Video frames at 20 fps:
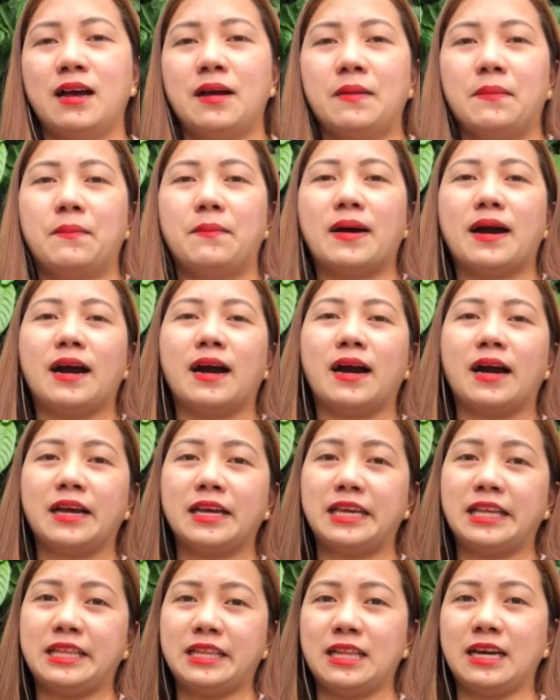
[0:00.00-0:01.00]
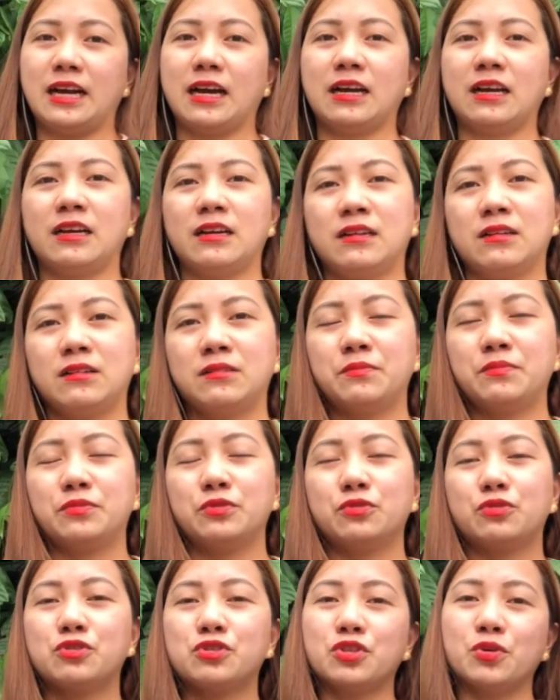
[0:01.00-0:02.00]
ma ang
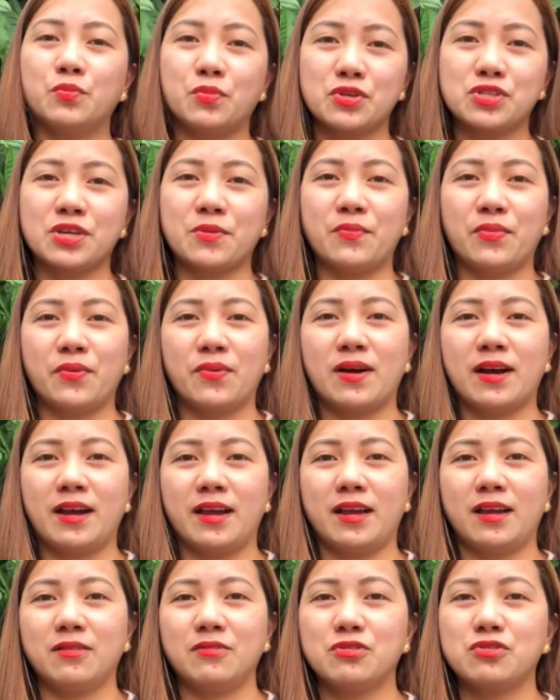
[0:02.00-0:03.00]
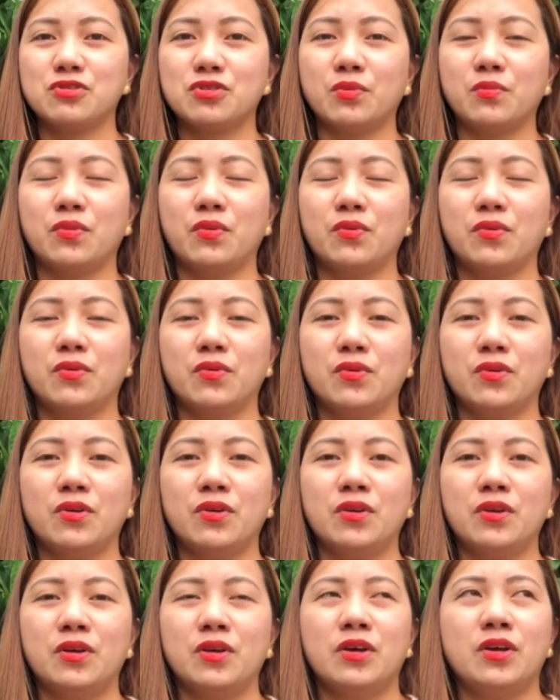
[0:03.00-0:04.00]
gusto mo sa buhay, ang gusto mong
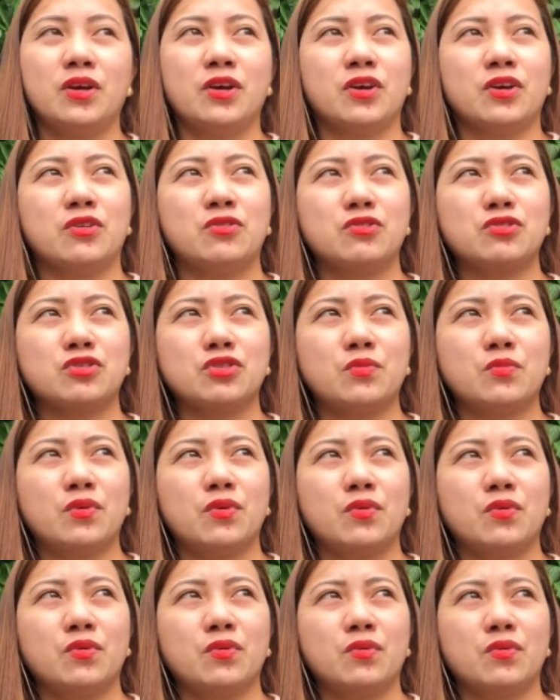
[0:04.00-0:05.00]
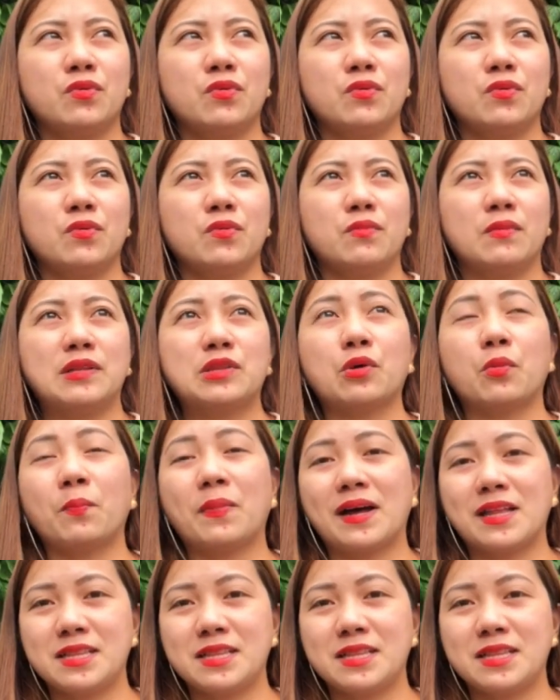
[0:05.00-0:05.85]
gusto mong matupad